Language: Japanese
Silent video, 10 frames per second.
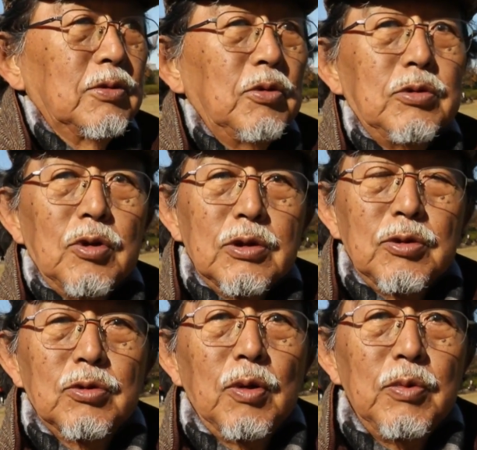そういう人たち
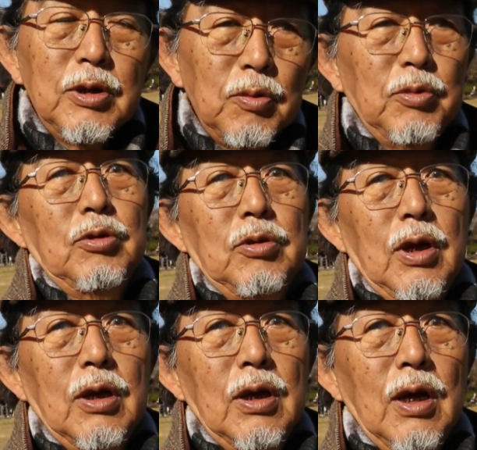のためのもの
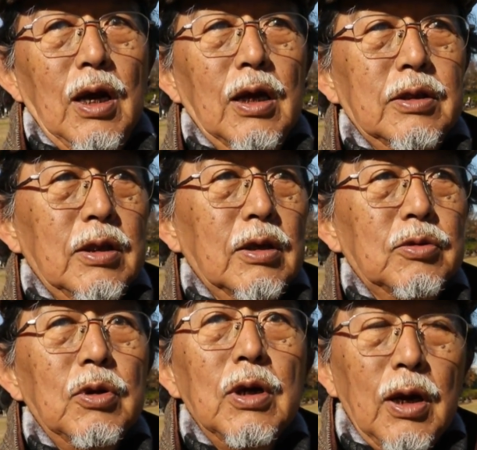であって
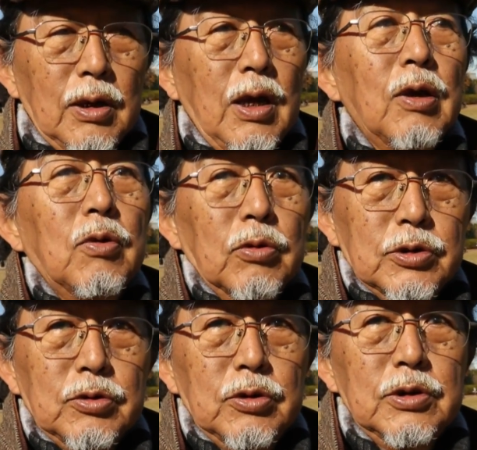それが健康
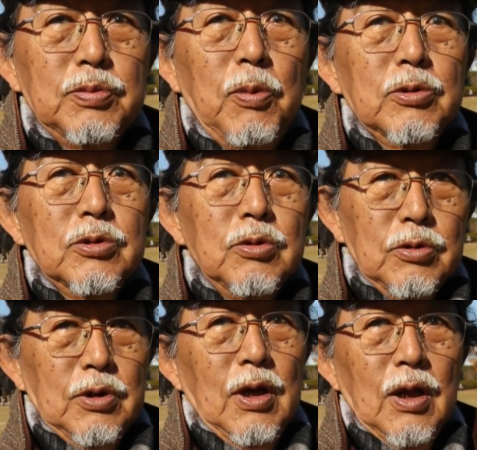づくりスポーツの